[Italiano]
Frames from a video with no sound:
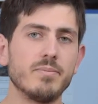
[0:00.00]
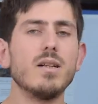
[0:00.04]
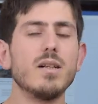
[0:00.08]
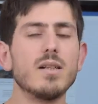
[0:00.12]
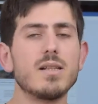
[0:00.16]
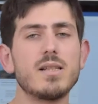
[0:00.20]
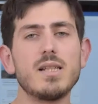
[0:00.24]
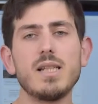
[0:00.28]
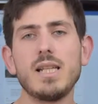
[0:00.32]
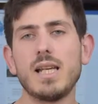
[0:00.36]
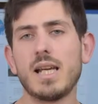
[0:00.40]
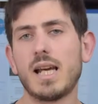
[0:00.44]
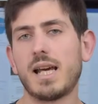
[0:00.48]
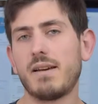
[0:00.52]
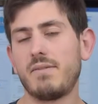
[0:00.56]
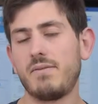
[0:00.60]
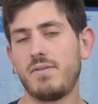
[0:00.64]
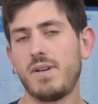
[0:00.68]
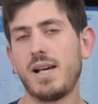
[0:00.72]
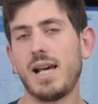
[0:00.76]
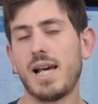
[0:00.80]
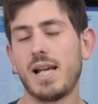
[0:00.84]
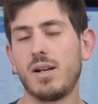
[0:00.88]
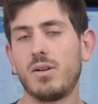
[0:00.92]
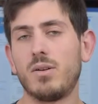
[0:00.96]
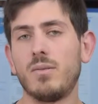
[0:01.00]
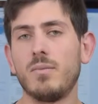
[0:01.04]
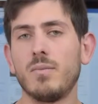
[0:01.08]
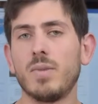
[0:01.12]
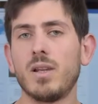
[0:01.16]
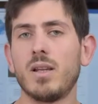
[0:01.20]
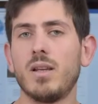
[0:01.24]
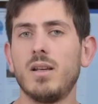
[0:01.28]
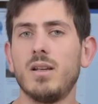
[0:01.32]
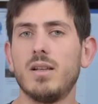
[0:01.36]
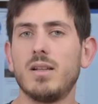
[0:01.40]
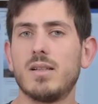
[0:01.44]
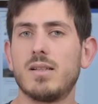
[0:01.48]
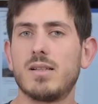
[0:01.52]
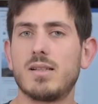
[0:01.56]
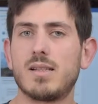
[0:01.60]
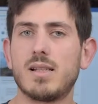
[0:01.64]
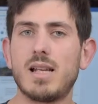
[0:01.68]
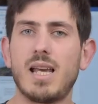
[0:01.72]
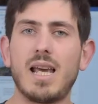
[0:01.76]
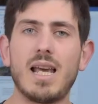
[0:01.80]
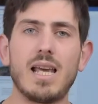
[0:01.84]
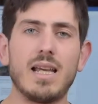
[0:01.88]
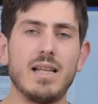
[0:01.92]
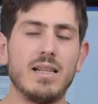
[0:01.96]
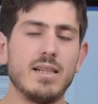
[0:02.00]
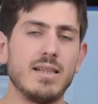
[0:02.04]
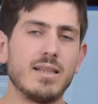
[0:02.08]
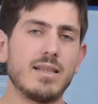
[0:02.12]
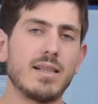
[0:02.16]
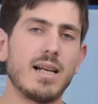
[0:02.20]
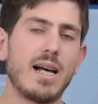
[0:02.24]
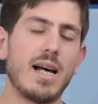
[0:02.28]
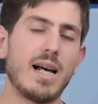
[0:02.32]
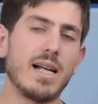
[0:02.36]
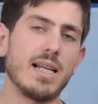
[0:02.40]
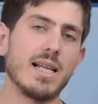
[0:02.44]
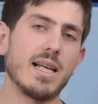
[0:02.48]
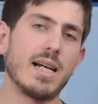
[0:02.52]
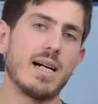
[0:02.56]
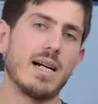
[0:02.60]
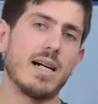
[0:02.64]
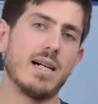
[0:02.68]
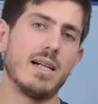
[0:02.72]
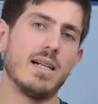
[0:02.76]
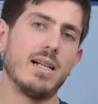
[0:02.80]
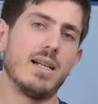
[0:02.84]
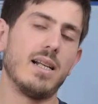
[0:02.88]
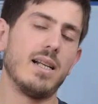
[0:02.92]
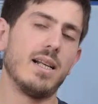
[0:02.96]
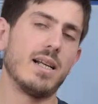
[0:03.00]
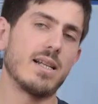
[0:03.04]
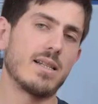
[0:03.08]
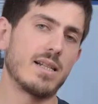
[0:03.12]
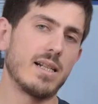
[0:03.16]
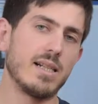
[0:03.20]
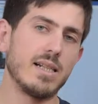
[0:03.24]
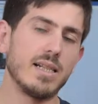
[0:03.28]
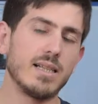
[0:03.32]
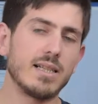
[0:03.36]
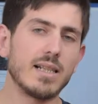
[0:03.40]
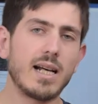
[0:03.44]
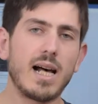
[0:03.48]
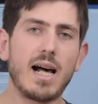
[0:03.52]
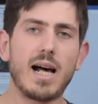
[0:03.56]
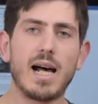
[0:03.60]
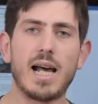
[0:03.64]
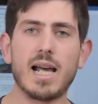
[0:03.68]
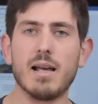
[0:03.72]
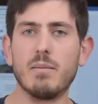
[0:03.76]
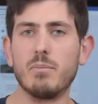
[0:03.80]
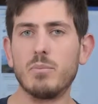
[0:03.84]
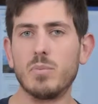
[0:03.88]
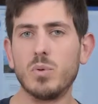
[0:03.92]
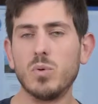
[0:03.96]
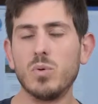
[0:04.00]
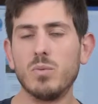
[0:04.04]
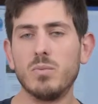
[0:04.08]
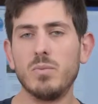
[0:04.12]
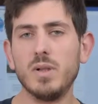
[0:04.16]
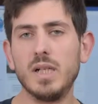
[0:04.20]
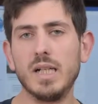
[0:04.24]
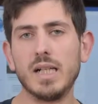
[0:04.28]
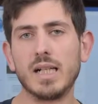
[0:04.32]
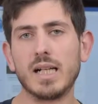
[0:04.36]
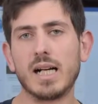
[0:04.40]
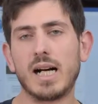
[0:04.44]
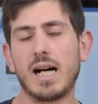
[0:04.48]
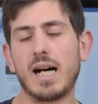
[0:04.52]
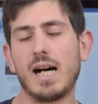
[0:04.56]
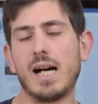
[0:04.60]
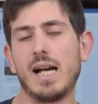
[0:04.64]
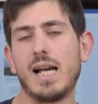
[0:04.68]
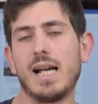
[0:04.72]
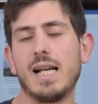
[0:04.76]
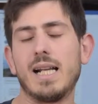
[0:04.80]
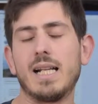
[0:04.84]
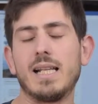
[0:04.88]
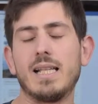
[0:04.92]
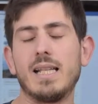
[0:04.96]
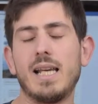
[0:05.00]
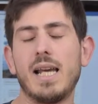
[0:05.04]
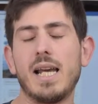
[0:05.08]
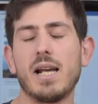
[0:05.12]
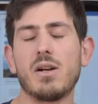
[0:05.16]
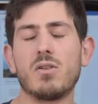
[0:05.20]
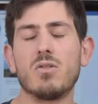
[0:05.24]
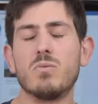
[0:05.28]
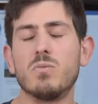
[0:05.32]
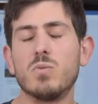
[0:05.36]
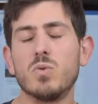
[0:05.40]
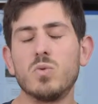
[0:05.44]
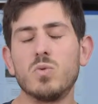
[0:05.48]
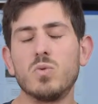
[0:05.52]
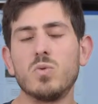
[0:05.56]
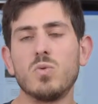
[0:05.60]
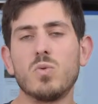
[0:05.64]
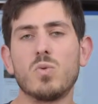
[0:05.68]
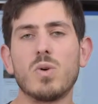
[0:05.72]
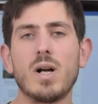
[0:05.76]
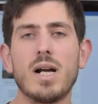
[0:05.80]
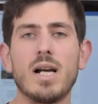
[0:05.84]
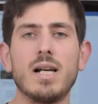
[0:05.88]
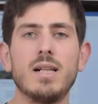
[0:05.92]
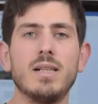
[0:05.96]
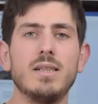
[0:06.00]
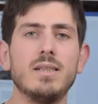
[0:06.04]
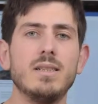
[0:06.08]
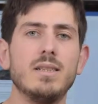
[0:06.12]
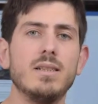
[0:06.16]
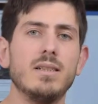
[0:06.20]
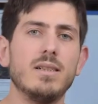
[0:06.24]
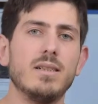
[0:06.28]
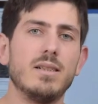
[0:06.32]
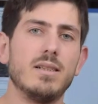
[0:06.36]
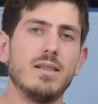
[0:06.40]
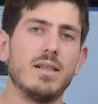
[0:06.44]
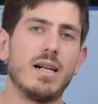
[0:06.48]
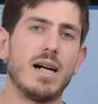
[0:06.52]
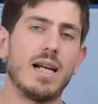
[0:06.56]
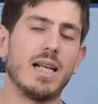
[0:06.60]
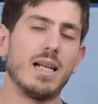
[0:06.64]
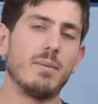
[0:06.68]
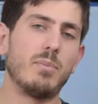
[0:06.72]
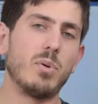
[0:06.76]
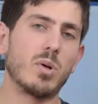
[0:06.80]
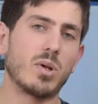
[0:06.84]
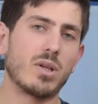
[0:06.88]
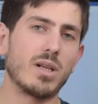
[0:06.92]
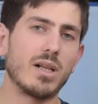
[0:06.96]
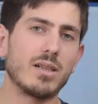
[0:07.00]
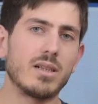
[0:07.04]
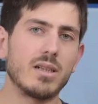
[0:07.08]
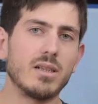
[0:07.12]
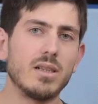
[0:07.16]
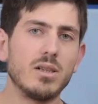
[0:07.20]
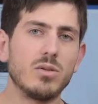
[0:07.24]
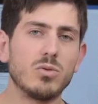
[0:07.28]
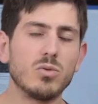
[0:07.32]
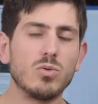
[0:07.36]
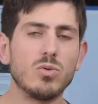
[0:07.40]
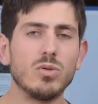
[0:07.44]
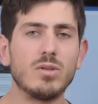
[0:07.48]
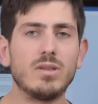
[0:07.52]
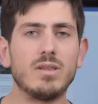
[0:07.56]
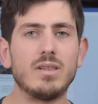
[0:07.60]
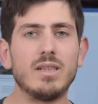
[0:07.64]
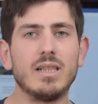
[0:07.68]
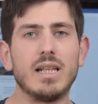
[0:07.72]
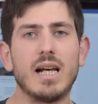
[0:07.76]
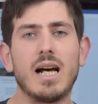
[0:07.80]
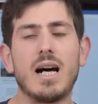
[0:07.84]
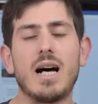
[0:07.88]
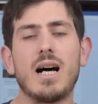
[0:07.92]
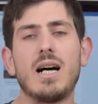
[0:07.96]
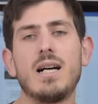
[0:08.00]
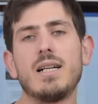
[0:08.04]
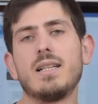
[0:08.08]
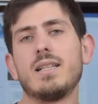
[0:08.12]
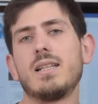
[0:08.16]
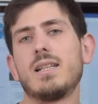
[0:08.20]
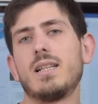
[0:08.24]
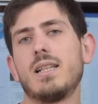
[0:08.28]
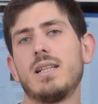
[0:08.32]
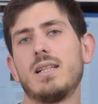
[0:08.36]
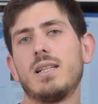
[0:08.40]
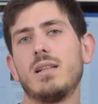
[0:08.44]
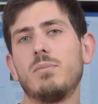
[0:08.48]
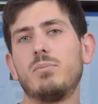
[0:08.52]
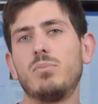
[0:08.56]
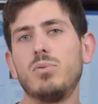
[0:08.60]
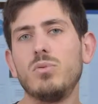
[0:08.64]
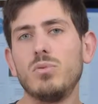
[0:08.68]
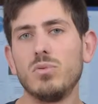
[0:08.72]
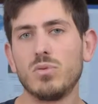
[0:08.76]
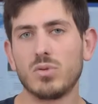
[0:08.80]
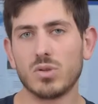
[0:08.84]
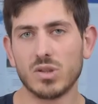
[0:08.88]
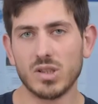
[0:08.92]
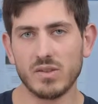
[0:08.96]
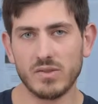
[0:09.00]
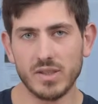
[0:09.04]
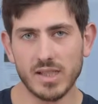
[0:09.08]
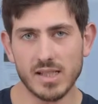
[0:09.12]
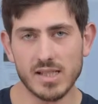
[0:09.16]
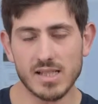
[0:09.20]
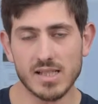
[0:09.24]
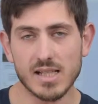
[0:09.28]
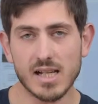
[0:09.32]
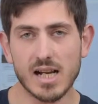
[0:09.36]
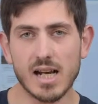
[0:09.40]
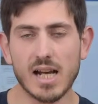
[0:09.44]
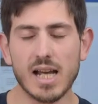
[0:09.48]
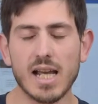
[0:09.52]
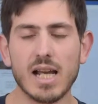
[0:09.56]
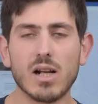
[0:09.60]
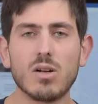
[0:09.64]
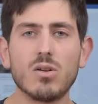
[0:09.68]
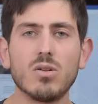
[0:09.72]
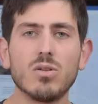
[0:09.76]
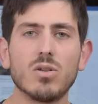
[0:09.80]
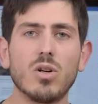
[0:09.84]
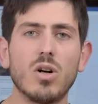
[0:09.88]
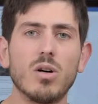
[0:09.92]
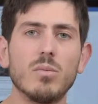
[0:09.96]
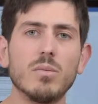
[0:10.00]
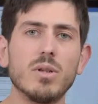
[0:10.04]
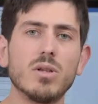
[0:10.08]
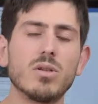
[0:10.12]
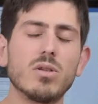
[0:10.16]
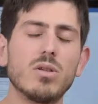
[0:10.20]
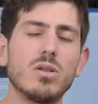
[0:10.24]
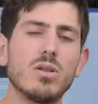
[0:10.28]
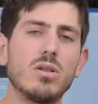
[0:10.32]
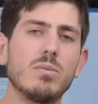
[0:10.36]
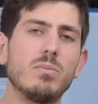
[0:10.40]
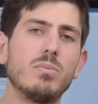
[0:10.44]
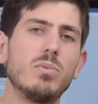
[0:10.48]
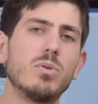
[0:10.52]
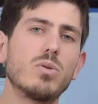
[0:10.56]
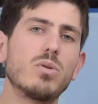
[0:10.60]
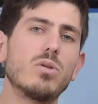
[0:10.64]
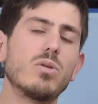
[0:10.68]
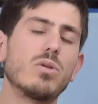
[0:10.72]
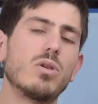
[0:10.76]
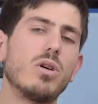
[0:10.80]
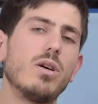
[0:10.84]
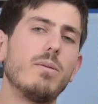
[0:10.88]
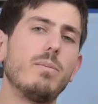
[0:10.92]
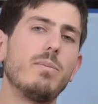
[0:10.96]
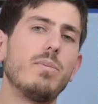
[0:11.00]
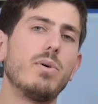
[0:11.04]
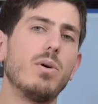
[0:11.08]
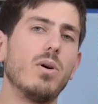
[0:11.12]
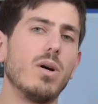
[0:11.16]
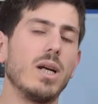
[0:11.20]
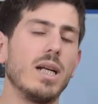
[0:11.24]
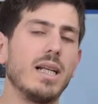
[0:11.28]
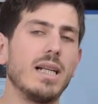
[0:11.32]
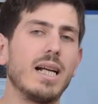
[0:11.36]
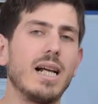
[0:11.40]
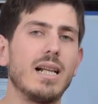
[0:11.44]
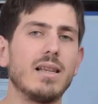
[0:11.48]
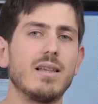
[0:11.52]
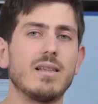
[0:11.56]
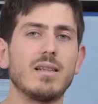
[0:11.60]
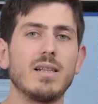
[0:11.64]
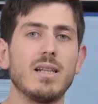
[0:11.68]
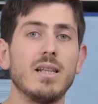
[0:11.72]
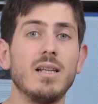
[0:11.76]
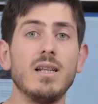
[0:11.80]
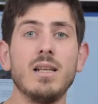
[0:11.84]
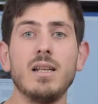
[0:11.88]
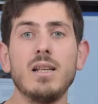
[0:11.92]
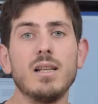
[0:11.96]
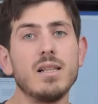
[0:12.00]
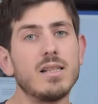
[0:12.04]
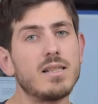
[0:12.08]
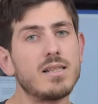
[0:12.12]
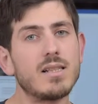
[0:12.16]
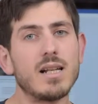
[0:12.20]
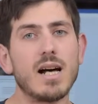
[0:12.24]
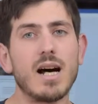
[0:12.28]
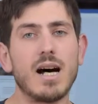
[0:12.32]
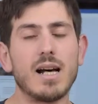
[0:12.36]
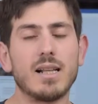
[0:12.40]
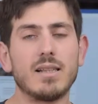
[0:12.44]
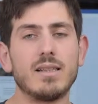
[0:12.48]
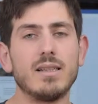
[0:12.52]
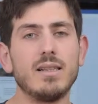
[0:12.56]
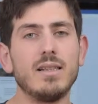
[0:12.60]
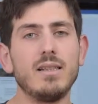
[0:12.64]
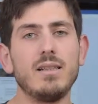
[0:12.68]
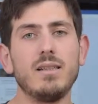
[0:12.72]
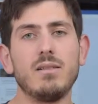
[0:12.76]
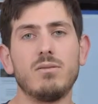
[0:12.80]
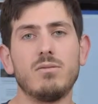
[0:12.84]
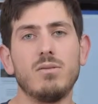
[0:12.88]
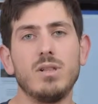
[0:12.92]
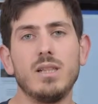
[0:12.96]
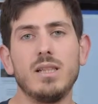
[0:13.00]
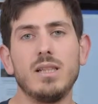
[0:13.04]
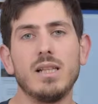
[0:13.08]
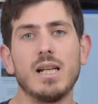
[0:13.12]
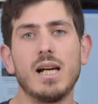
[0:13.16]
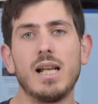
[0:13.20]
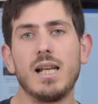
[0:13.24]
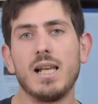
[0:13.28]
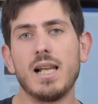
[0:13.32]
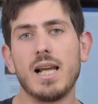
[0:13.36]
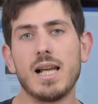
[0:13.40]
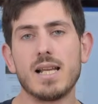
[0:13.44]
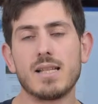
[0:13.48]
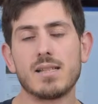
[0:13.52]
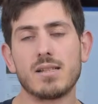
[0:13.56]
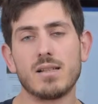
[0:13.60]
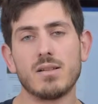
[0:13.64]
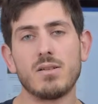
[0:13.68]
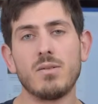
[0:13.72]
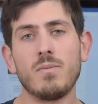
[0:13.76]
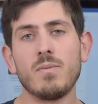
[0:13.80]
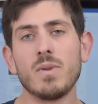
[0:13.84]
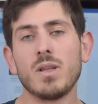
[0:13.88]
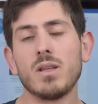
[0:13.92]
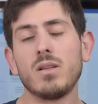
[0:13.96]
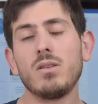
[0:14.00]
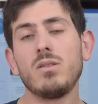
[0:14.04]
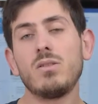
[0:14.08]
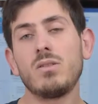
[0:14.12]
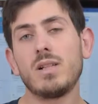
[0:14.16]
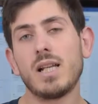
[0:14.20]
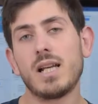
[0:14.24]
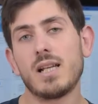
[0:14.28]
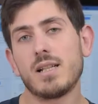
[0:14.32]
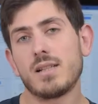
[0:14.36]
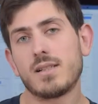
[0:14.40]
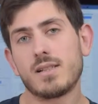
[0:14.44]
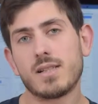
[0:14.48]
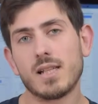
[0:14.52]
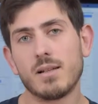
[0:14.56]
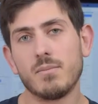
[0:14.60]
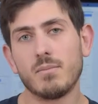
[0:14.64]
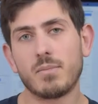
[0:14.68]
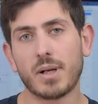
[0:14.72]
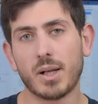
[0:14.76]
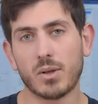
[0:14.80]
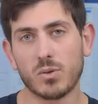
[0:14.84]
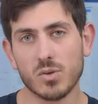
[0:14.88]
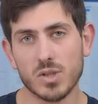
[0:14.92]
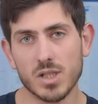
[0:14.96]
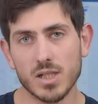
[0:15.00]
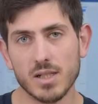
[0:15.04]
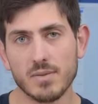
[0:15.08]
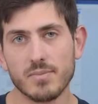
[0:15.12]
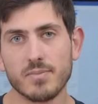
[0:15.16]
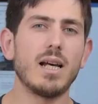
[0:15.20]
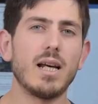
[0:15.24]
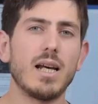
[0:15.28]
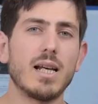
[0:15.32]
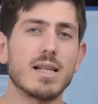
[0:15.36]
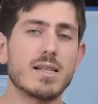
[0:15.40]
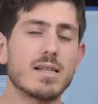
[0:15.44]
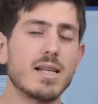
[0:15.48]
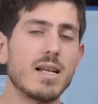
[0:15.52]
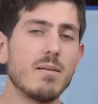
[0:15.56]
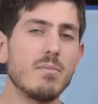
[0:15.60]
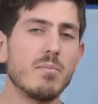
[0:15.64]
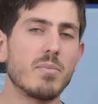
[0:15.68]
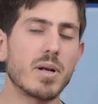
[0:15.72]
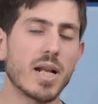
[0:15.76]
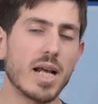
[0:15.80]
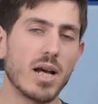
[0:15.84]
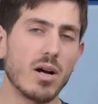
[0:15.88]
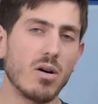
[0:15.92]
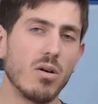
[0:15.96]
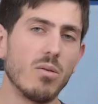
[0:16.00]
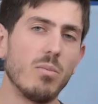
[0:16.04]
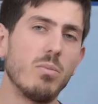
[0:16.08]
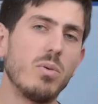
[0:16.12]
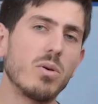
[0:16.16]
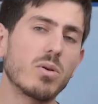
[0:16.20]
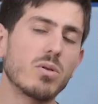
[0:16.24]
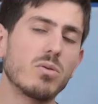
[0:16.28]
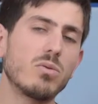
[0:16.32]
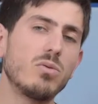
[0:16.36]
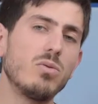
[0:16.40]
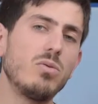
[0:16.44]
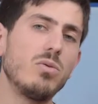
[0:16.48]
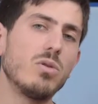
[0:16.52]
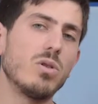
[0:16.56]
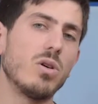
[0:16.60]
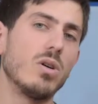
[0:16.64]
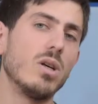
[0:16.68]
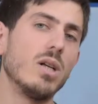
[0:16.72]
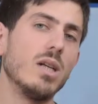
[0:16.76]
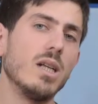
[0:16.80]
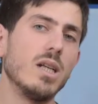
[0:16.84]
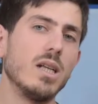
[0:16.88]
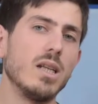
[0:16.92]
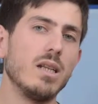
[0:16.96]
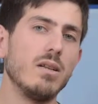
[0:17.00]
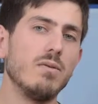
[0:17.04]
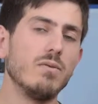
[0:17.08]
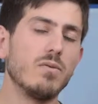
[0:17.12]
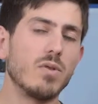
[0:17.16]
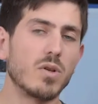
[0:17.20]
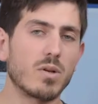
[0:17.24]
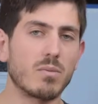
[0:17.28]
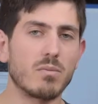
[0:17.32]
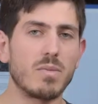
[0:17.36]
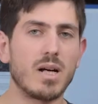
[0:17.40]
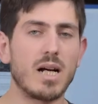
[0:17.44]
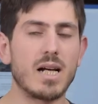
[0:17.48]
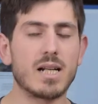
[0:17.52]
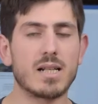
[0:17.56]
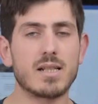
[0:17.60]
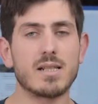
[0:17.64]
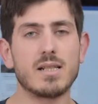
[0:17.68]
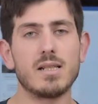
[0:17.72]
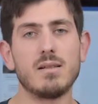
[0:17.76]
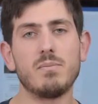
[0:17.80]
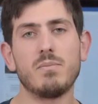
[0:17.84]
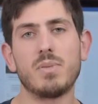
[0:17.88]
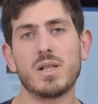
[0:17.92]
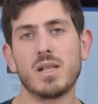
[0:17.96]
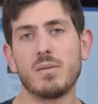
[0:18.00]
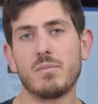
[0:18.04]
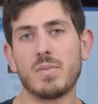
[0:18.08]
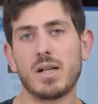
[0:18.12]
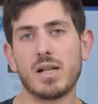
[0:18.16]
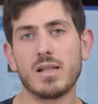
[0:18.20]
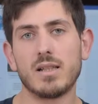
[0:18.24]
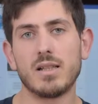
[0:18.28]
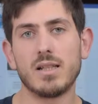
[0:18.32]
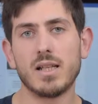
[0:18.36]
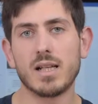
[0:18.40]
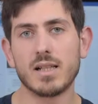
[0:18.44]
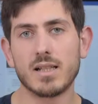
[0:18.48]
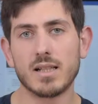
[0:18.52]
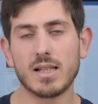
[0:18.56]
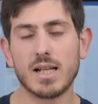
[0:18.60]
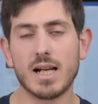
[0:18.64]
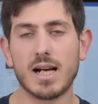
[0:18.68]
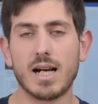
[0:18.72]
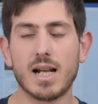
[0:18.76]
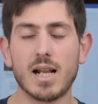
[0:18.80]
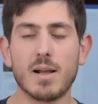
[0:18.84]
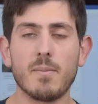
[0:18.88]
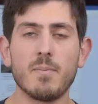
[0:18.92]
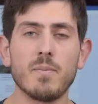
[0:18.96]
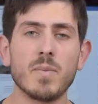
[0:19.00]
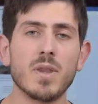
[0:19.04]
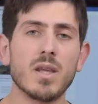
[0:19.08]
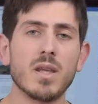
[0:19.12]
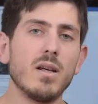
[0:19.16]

Sì, è vero, se in Italia la sanità è pubblica ed è comunque eh, alla portata di tutti anche dal punto di vista economico, purtroppo in altri stati, quindi all'estero, non è sempre così. È sempre opportuno informarsi prima di andare.